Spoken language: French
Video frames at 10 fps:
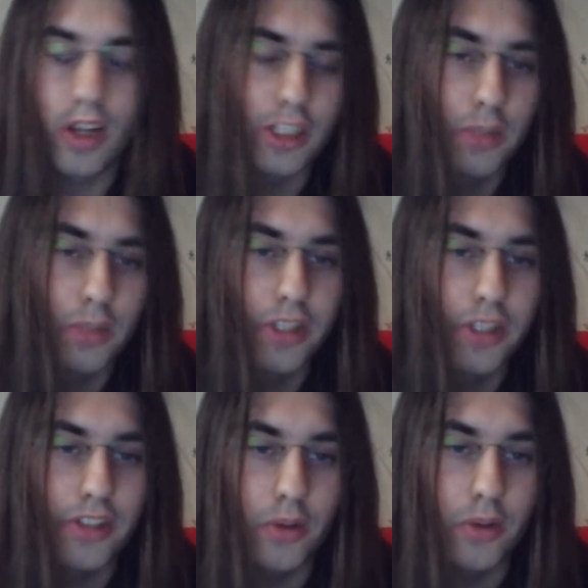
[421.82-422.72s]
la
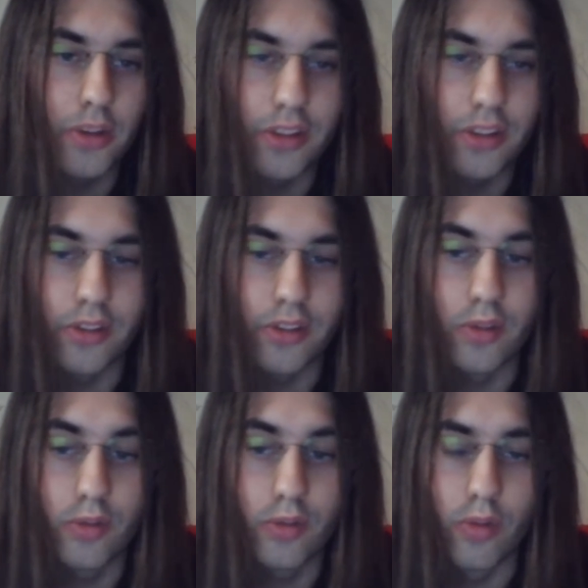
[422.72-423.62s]
GBT-07
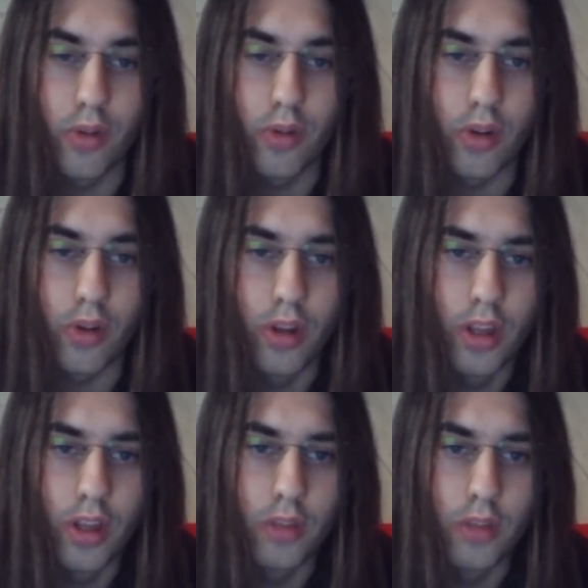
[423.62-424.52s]
dont
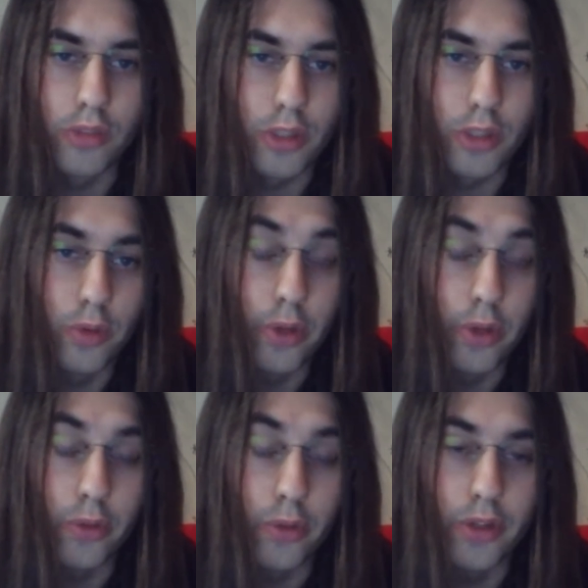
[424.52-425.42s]
euh, a
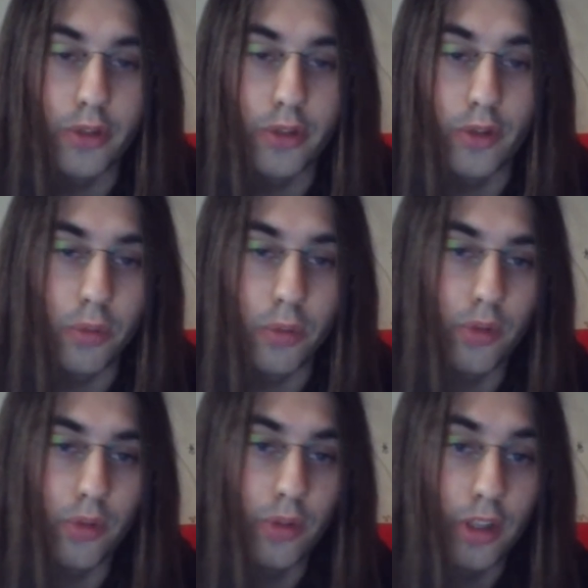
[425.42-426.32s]
annoncé que si on en
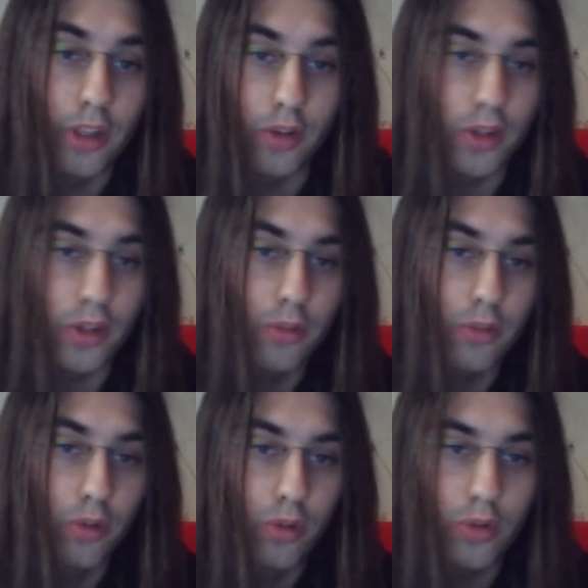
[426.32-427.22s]
prenait
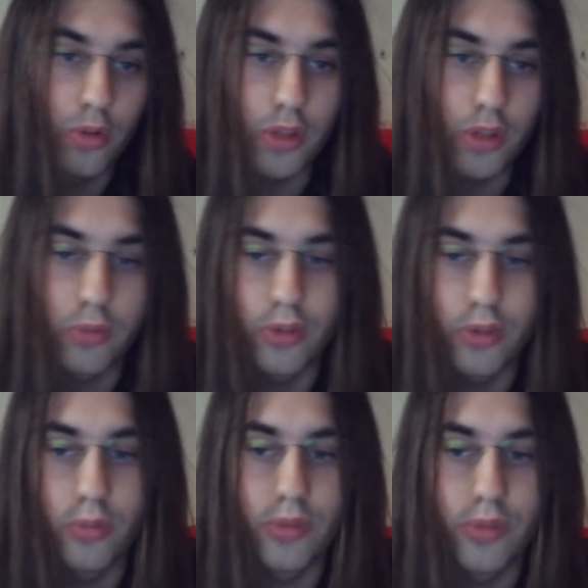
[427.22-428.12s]
4, 4 boîtes
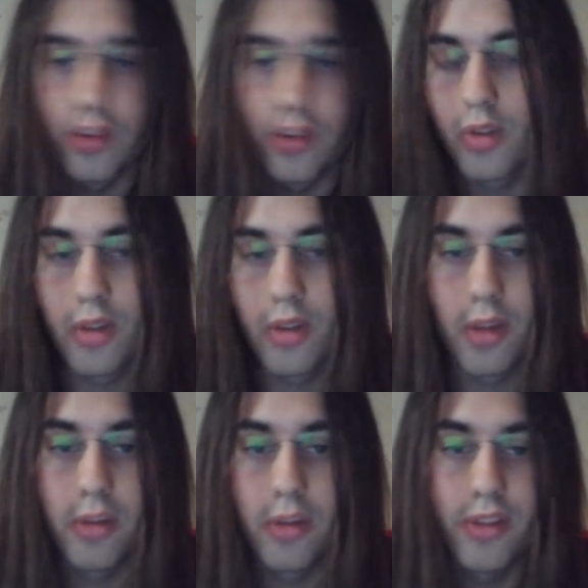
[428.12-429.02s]
de booster, on avait
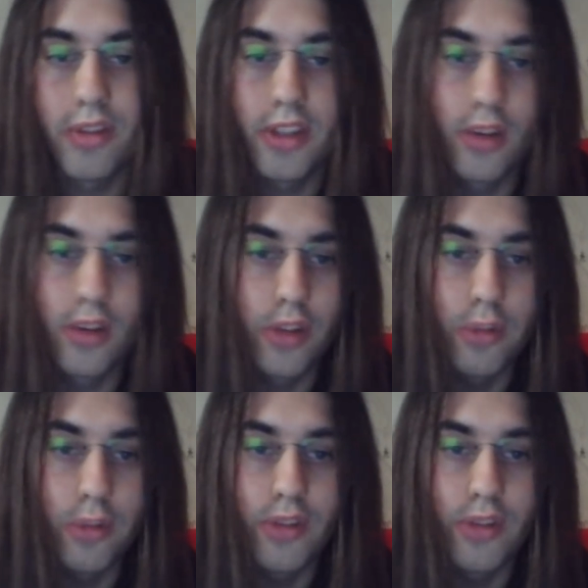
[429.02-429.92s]
un magnifique
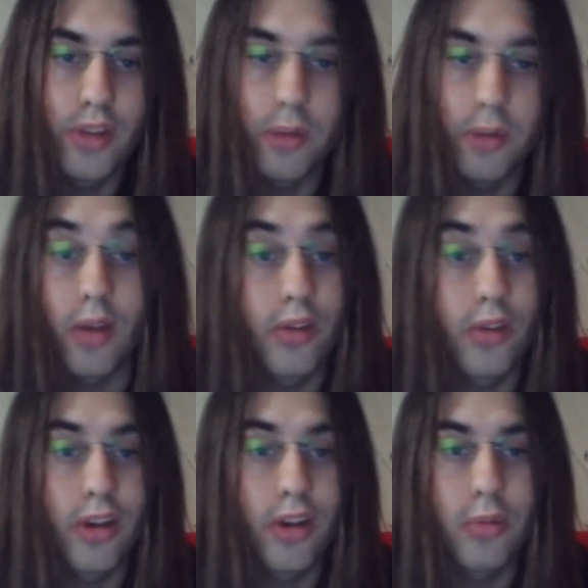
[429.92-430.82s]
tapis offert par
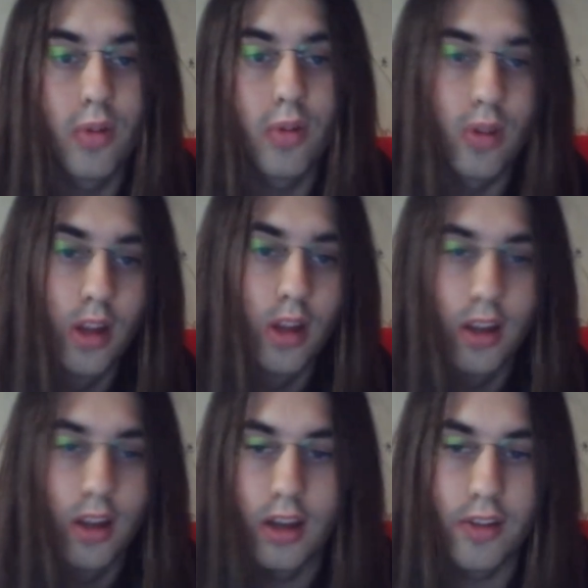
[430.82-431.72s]
Ultra Pro
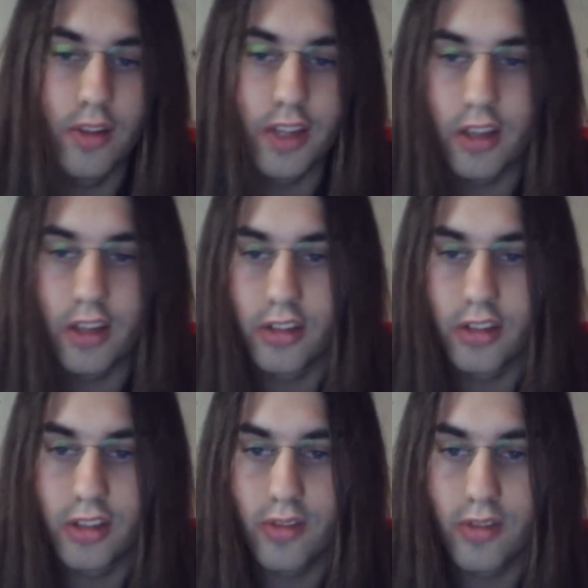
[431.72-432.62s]
avec un
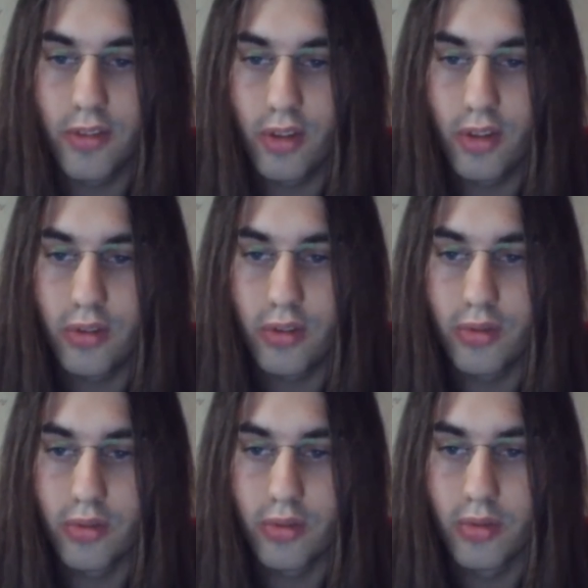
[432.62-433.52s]
Angel Fever
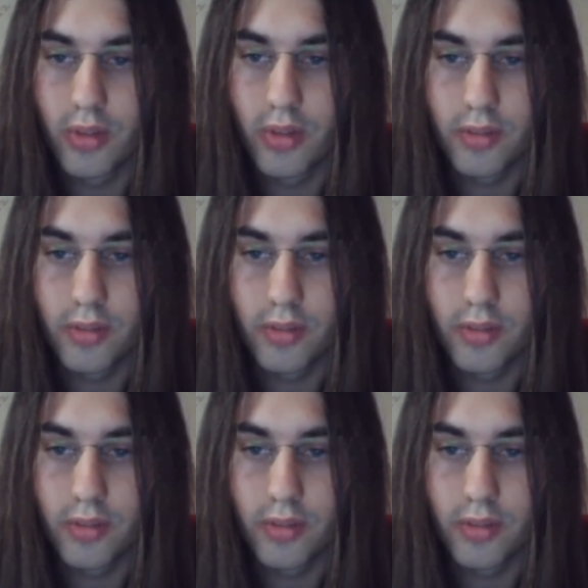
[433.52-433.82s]
dessus.